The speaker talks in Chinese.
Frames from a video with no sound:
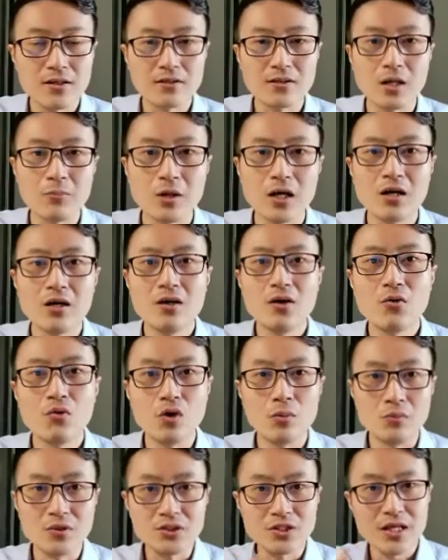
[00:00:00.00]
那么
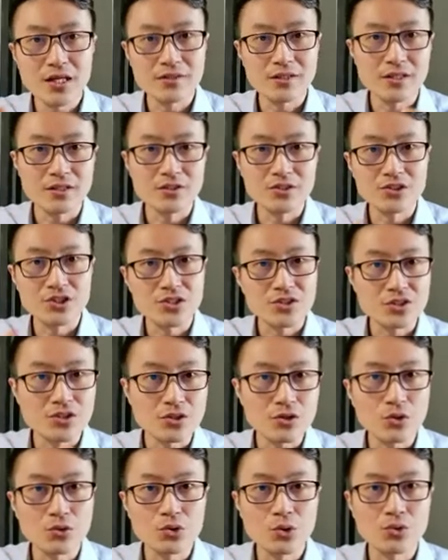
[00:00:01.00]
我们这样的一个信息
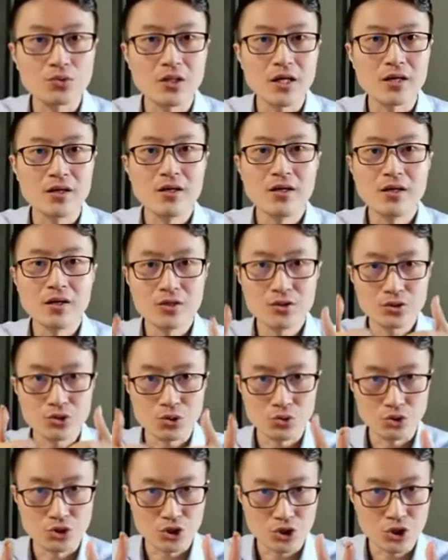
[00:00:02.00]
沟通呢，
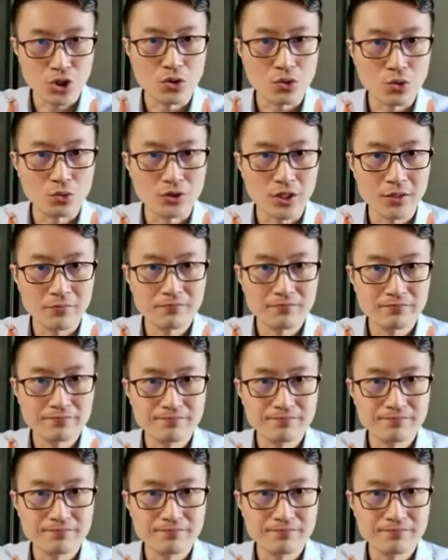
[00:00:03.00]
就是成功的。